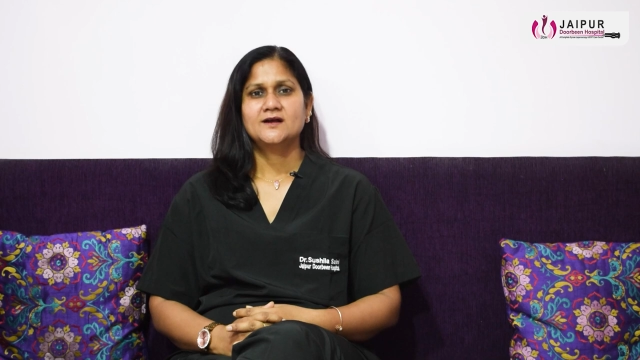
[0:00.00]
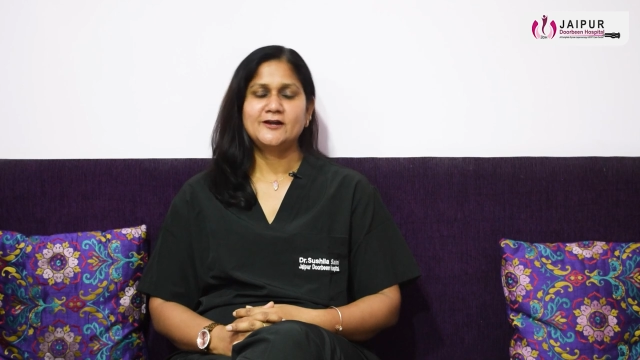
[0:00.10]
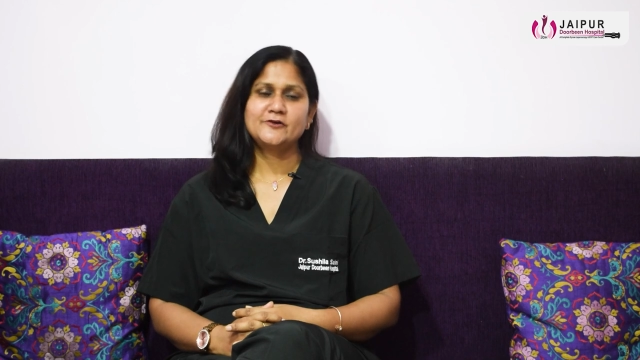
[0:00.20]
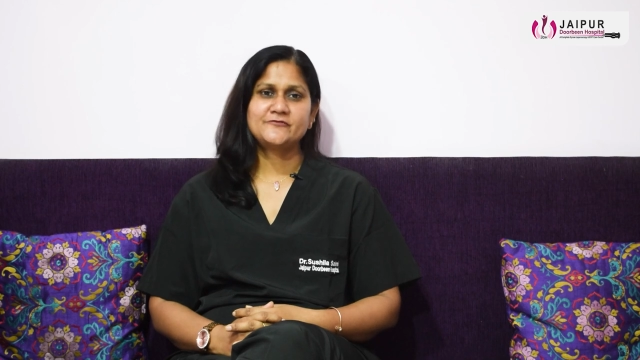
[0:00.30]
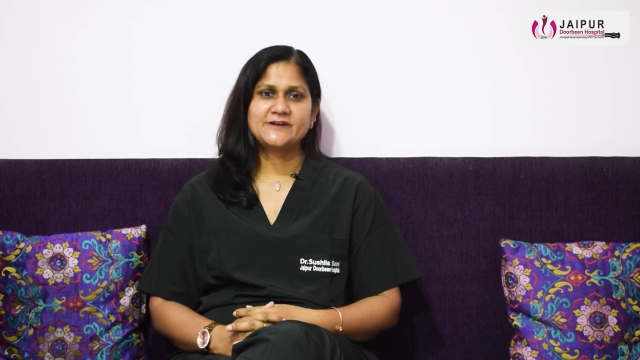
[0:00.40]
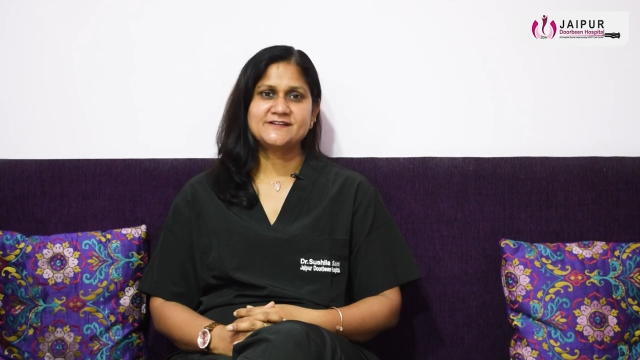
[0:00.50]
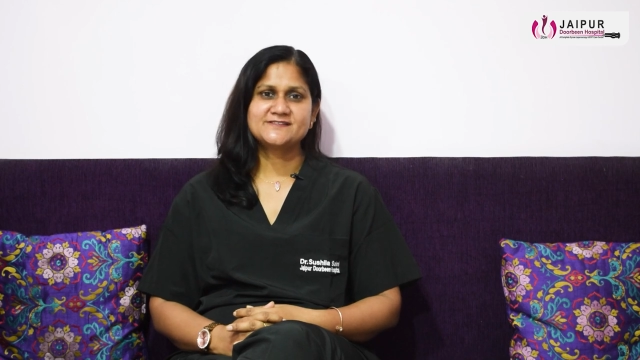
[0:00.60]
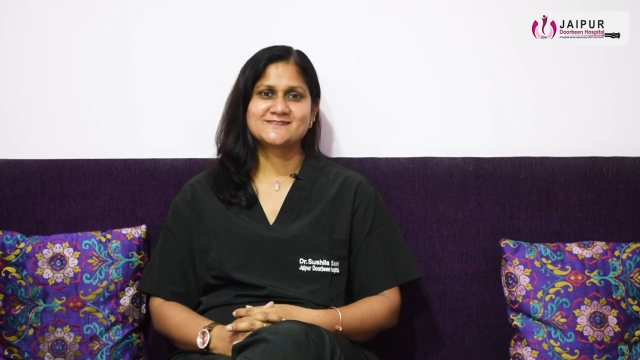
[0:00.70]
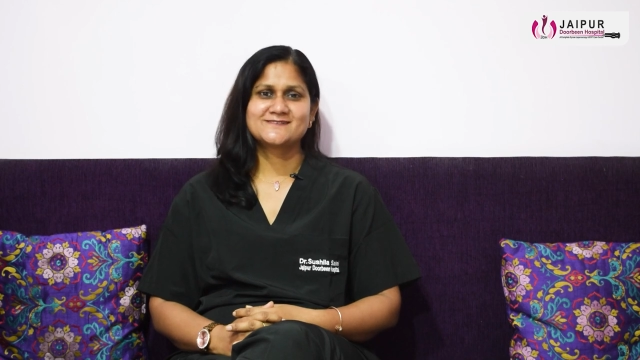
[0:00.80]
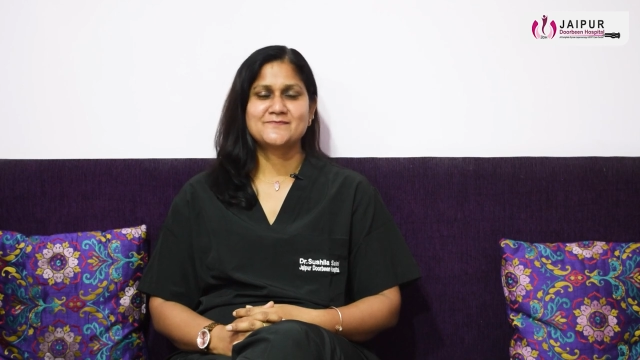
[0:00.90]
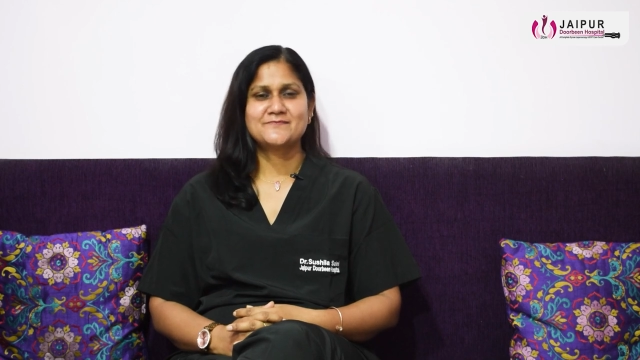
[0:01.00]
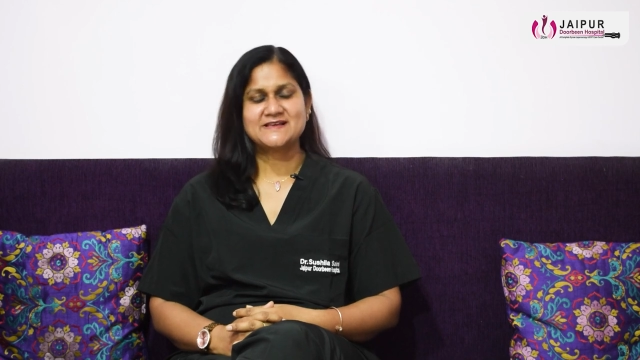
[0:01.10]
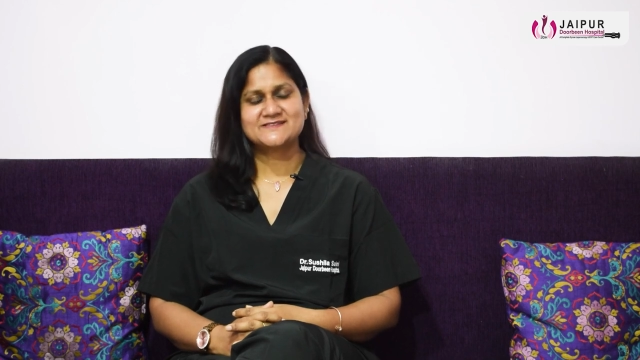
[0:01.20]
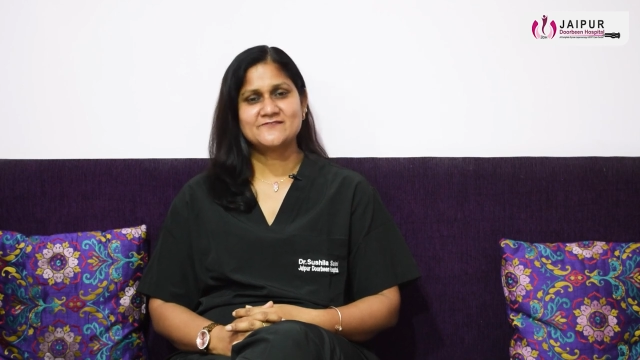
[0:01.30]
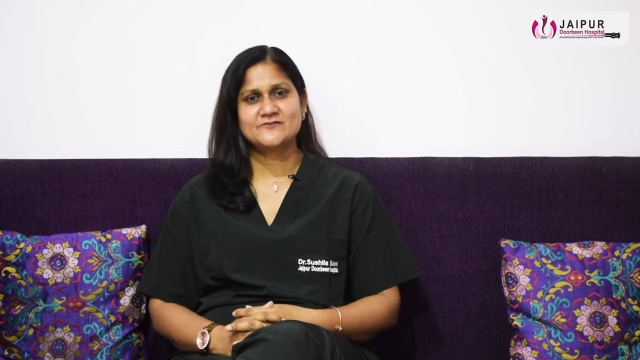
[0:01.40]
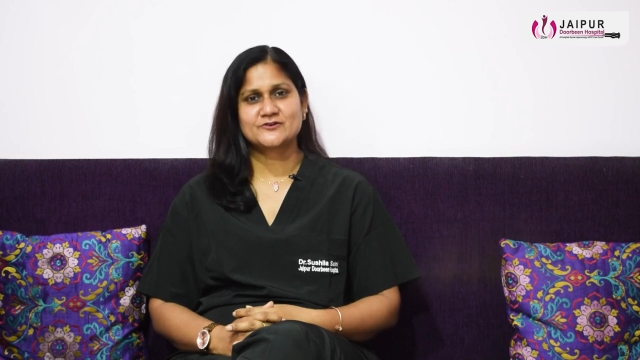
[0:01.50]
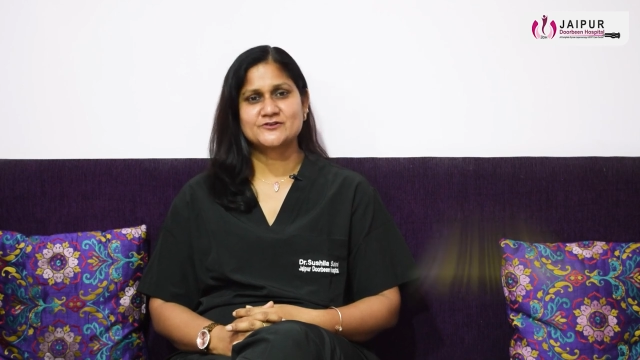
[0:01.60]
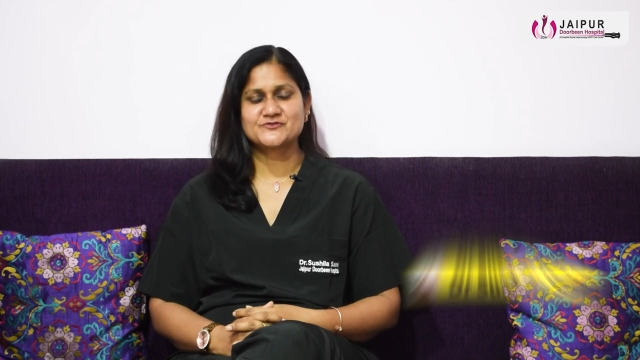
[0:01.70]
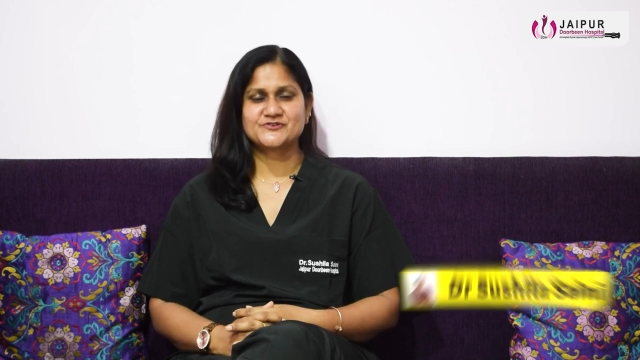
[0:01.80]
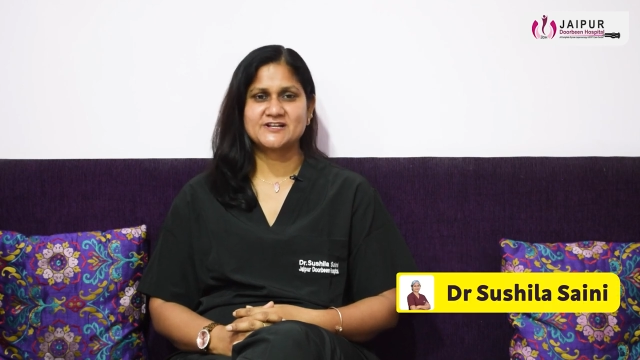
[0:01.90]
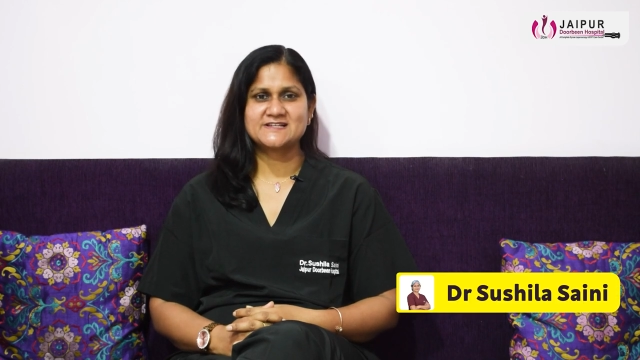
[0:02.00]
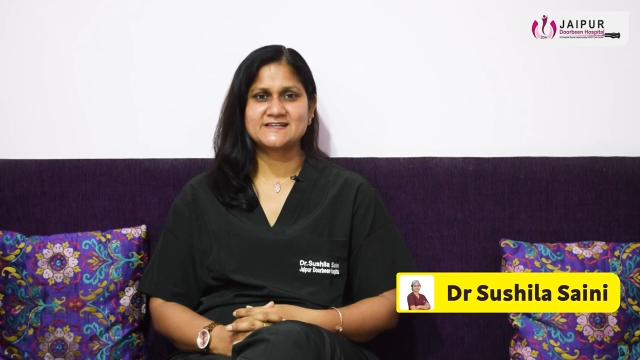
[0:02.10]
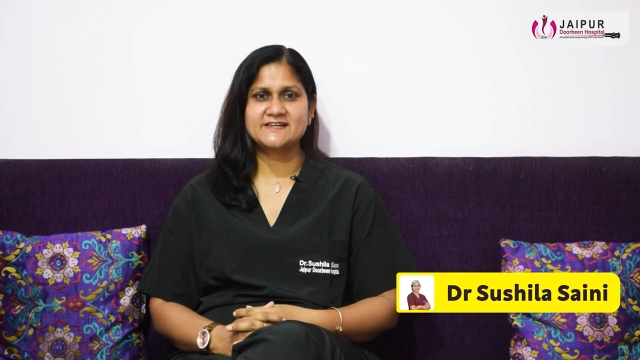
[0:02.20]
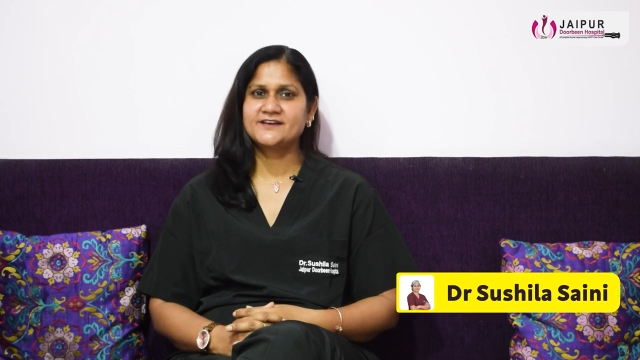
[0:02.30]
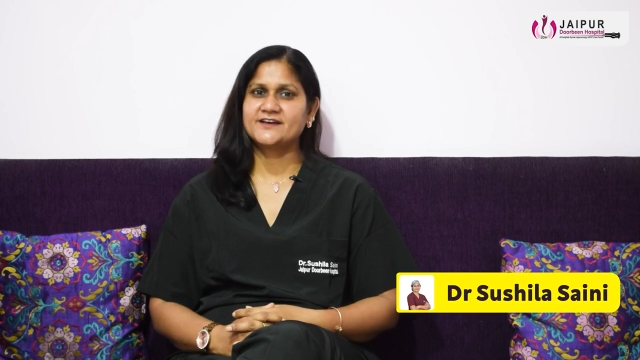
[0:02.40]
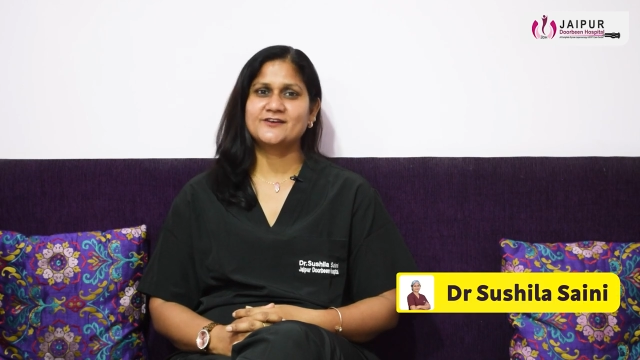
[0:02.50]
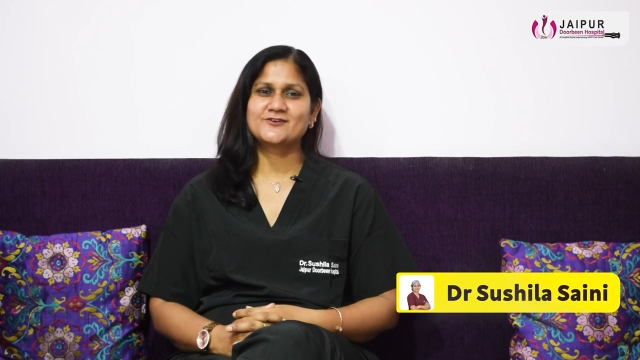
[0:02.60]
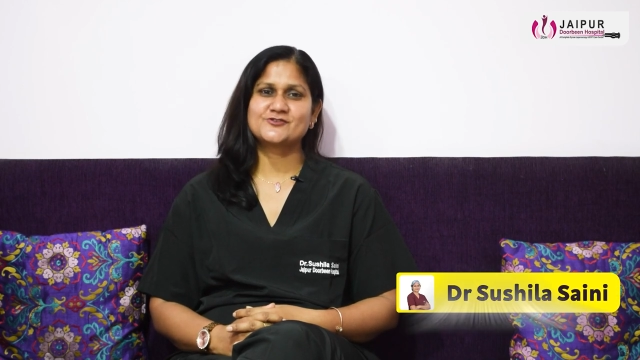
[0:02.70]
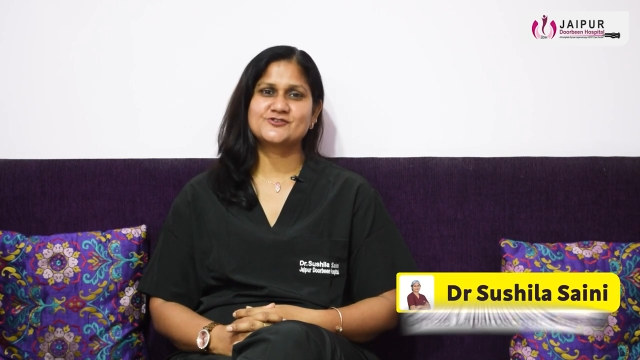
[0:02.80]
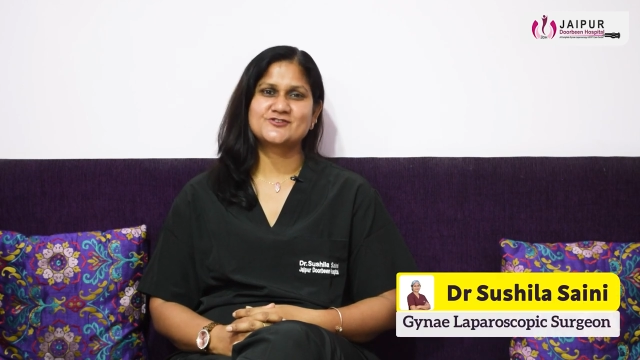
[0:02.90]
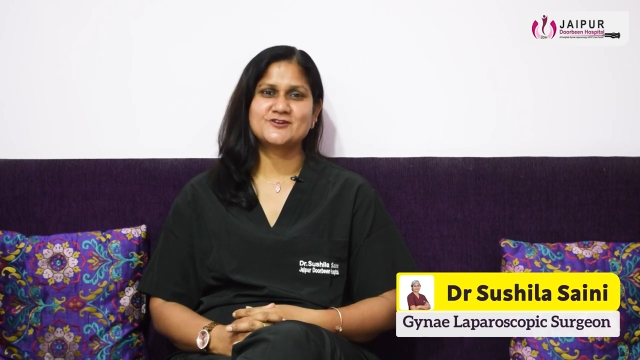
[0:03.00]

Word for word: हेलो फ्रेंड्स माई सेल्फ डॉक्टर सुशीला सैनी गाइनिकोलॉजिस्ट इन